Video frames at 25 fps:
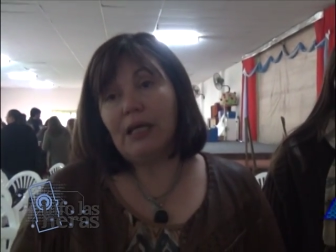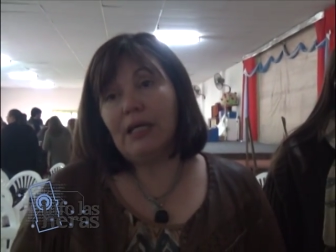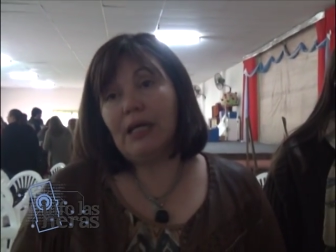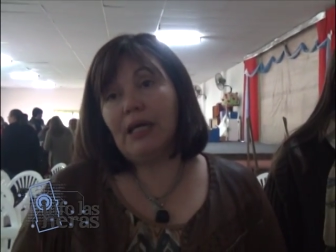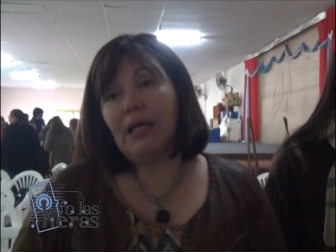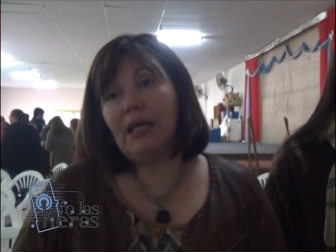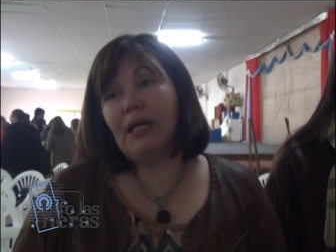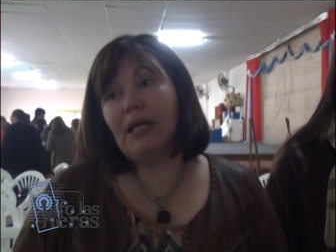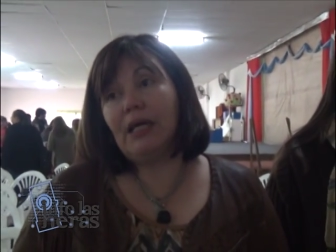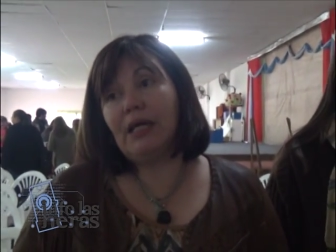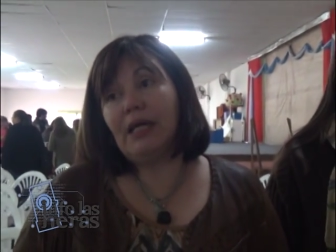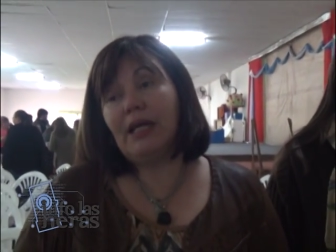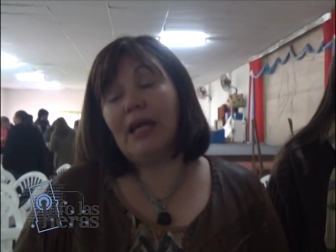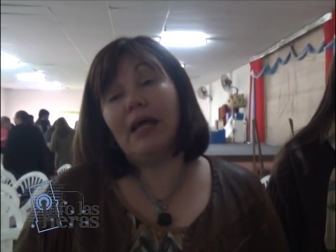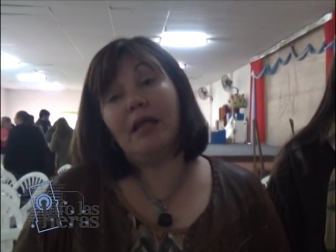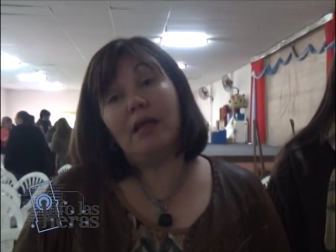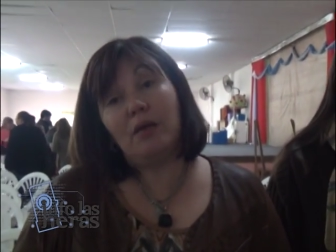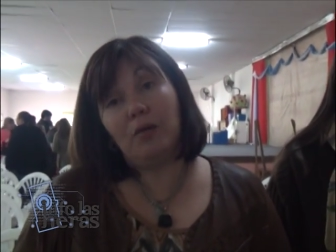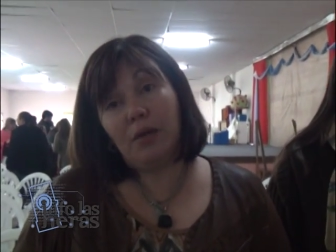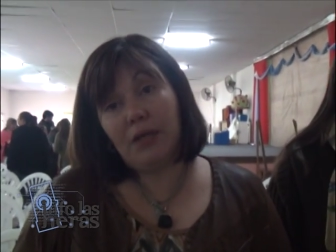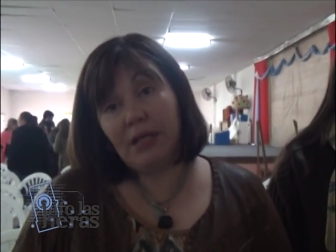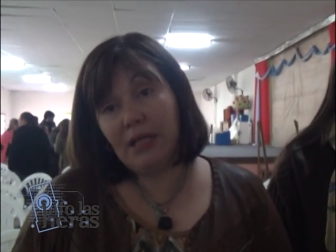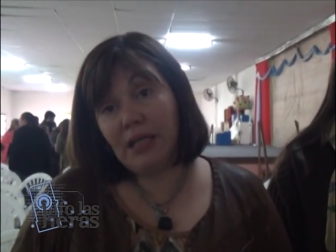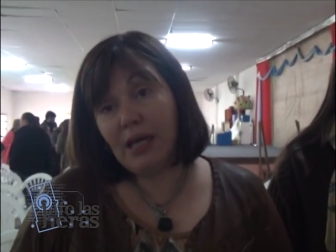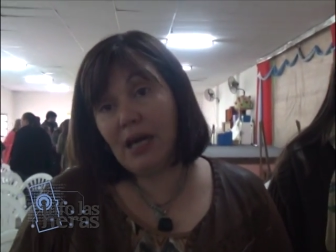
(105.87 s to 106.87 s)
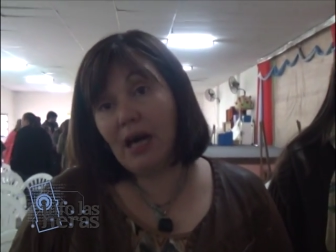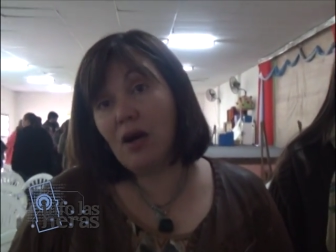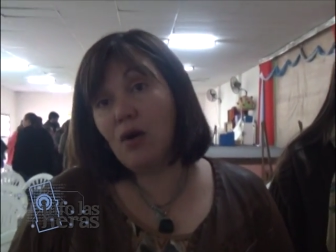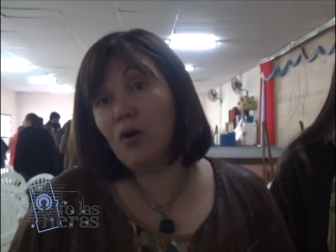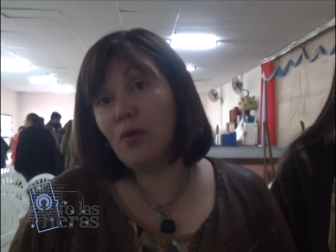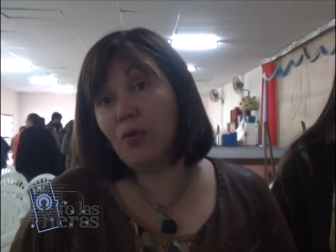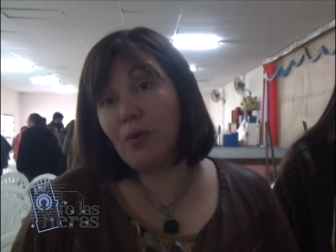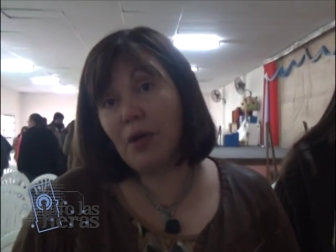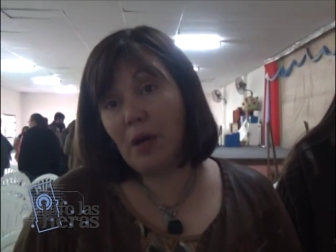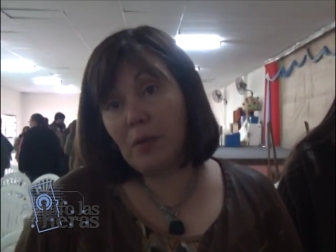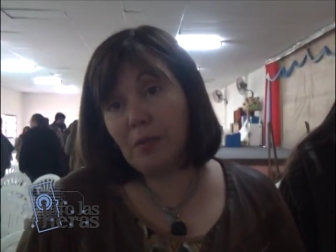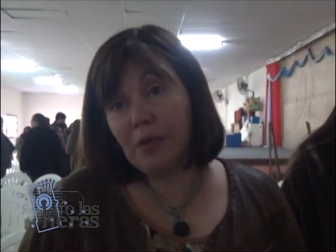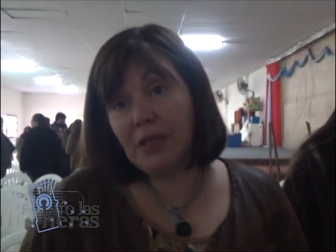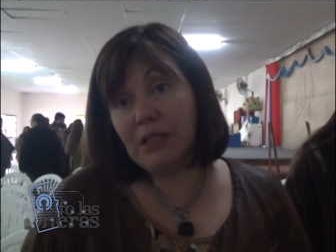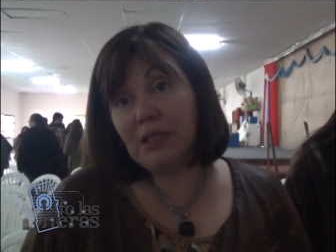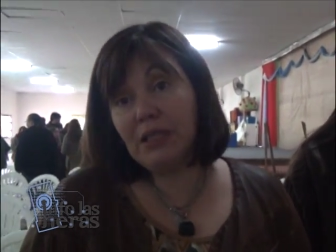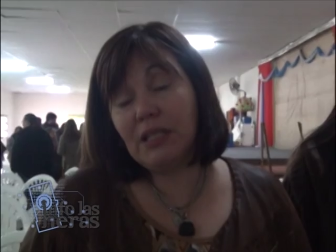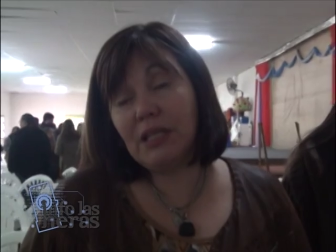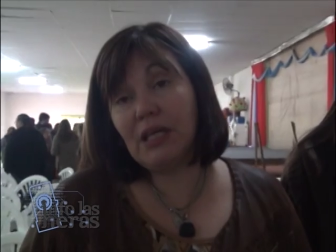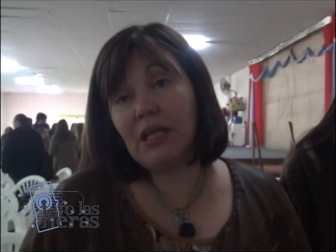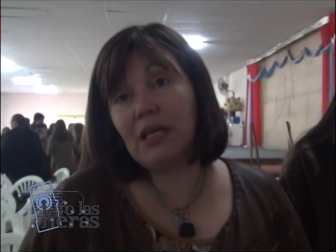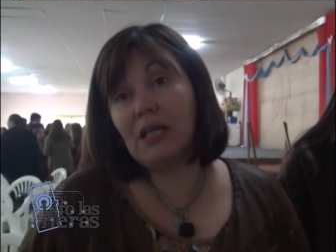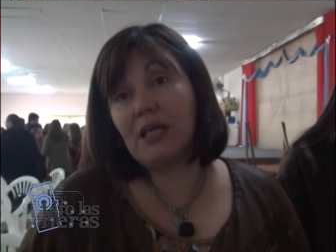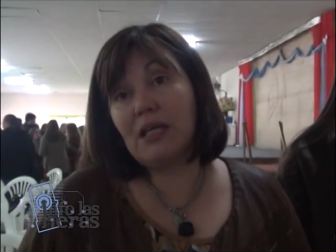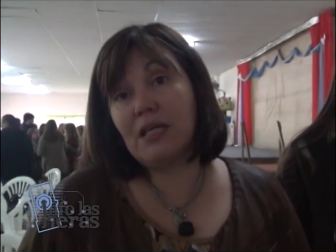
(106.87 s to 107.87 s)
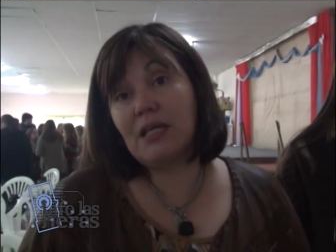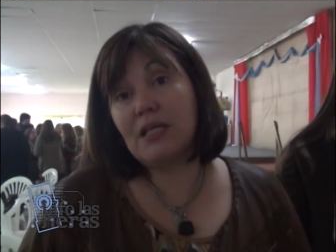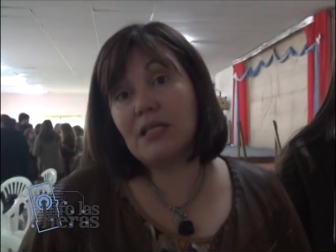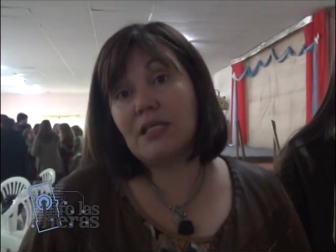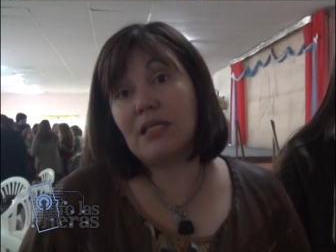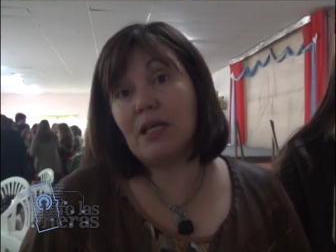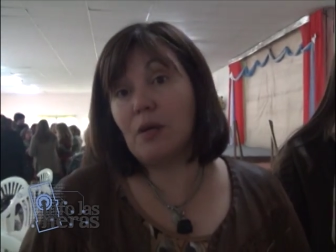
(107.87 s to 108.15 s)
Eh, la debilidad, obviamente, eh,